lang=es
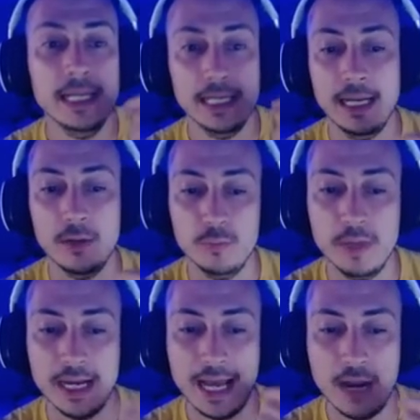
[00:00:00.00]
el
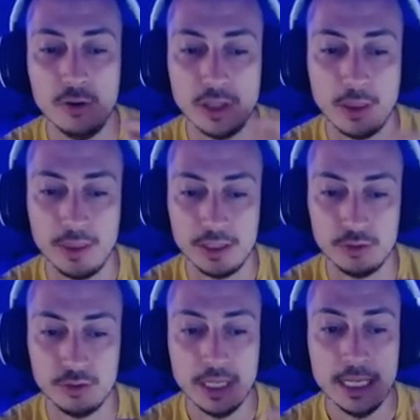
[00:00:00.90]
agrupar a los
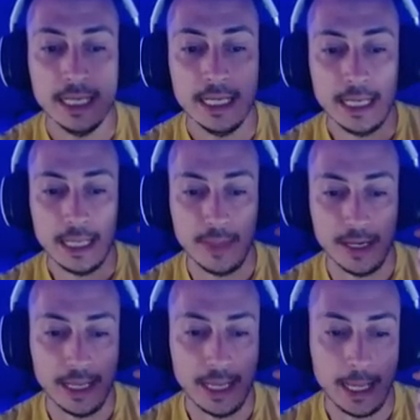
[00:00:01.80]
ancestros. Bien,
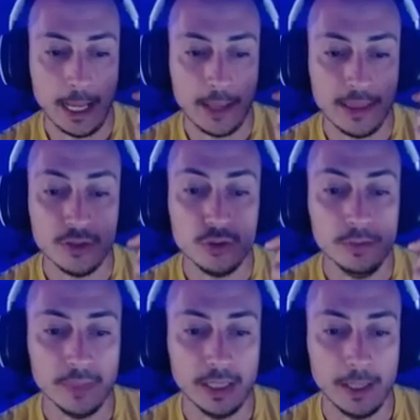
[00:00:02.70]
eh, de
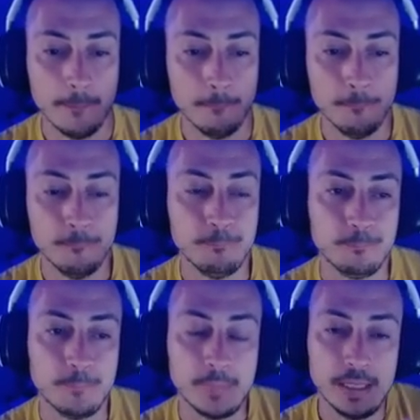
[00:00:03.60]
hecho,
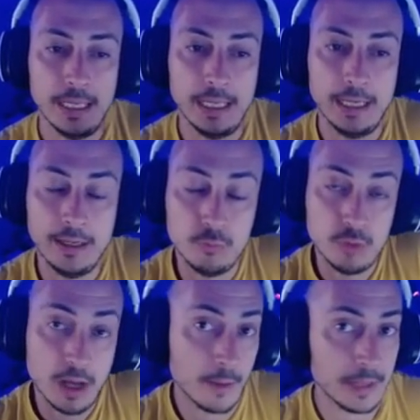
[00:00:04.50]
em, eh,
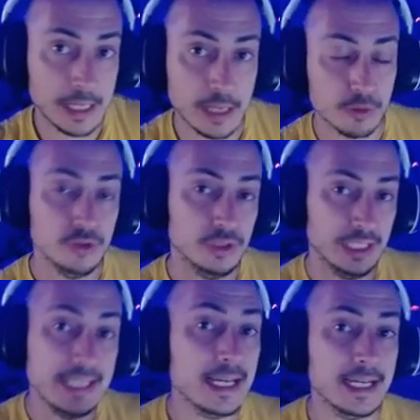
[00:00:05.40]
una pequeña cuestión.
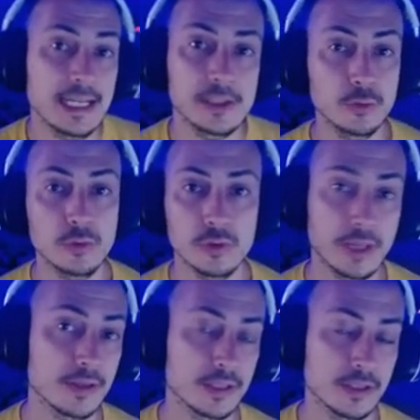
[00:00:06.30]
Tienes que ganar el turno que
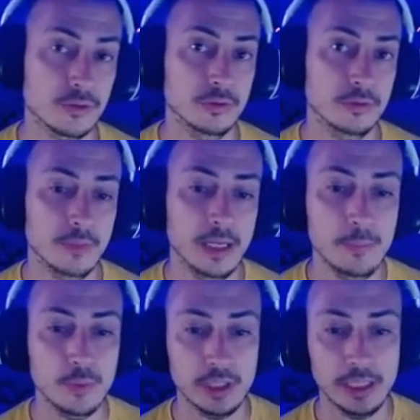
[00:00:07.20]
haces esto, ¿vale?
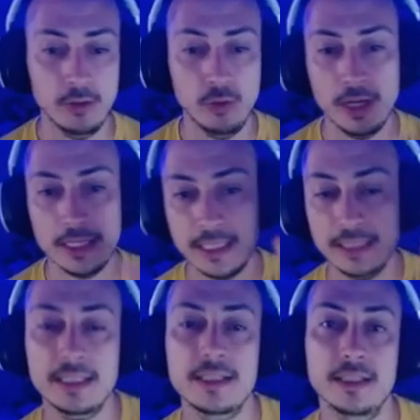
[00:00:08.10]
Porque luego las
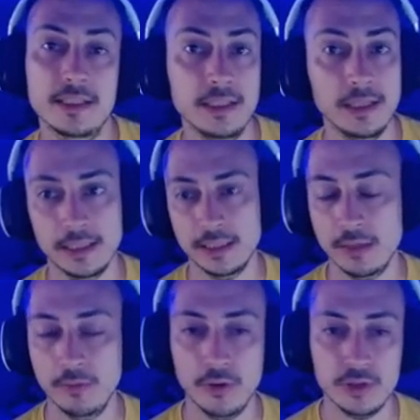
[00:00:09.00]
cartas se exilian, ¿de
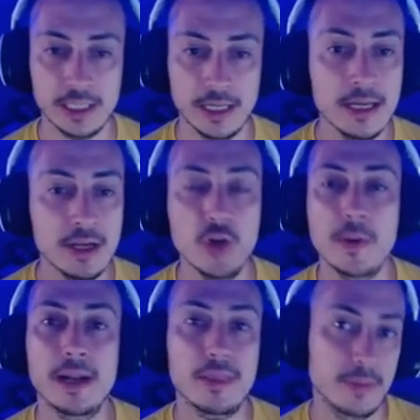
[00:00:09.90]
acuerdo? O sea, no
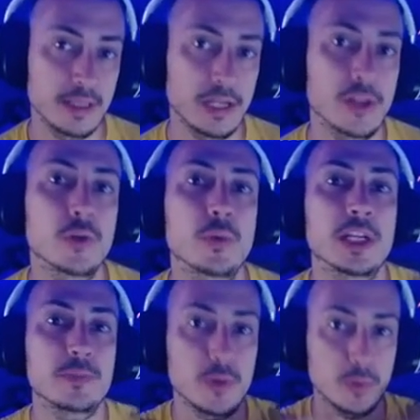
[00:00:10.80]
van al cementerio de nuevo y
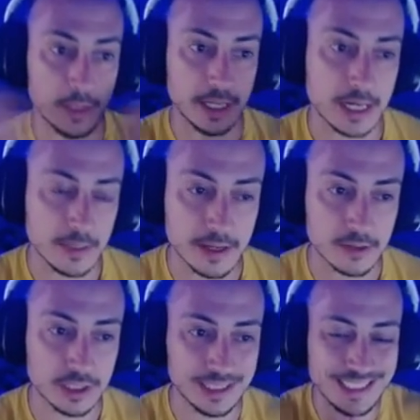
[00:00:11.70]
las puedes reanimar, O
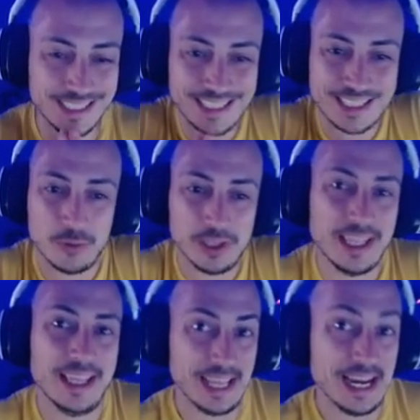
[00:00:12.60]
sea, tienes que asegurarte
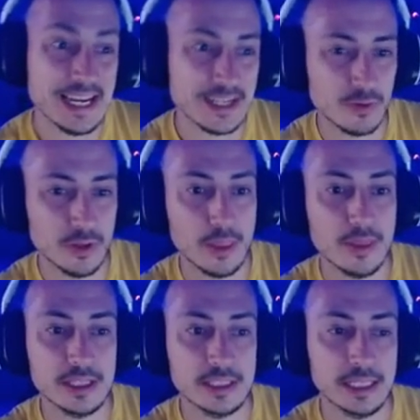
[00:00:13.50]
de que ganas cuando
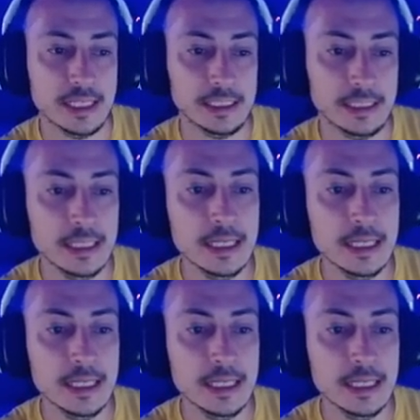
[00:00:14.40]
lanzas esta carta.